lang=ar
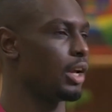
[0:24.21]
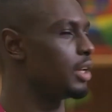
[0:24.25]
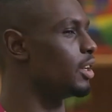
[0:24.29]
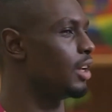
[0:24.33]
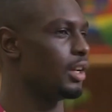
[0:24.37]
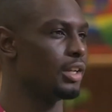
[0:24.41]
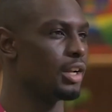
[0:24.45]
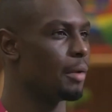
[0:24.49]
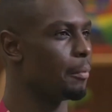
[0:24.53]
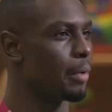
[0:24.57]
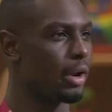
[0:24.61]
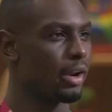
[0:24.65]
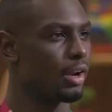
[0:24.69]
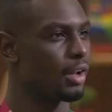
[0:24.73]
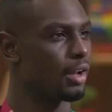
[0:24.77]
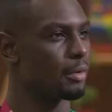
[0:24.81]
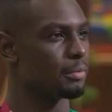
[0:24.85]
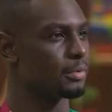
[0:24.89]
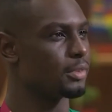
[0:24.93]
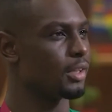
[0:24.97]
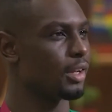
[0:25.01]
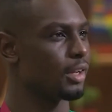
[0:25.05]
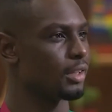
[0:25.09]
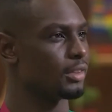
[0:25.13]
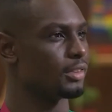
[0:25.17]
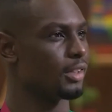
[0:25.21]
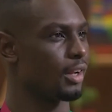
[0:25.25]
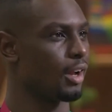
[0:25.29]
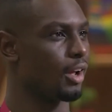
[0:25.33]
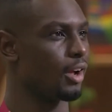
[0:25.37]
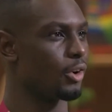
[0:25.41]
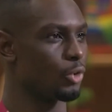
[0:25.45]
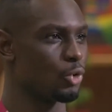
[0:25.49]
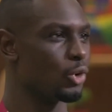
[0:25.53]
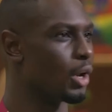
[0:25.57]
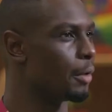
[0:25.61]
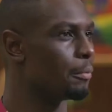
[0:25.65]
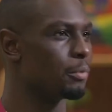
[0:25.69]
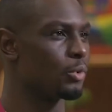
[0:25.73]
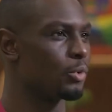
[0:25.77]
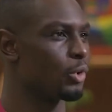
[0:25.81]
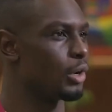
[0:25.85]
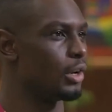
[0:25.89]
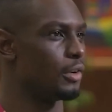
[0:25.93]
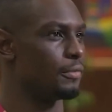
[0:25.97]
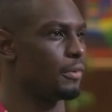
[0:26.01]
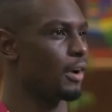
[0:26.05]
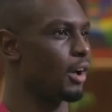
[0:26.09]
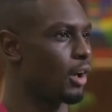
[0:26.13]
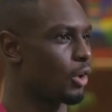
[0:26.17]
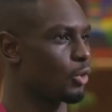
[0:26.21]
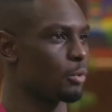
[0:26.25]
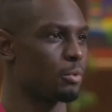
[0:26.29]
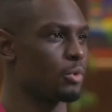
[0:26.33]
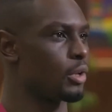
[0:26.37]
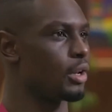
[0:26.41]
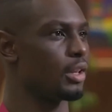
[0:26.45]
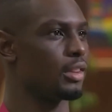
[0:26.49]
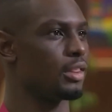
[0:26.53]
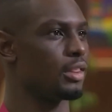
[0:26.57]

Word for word: احنا مره ابطال ترى اقولها بكل فخر وبكل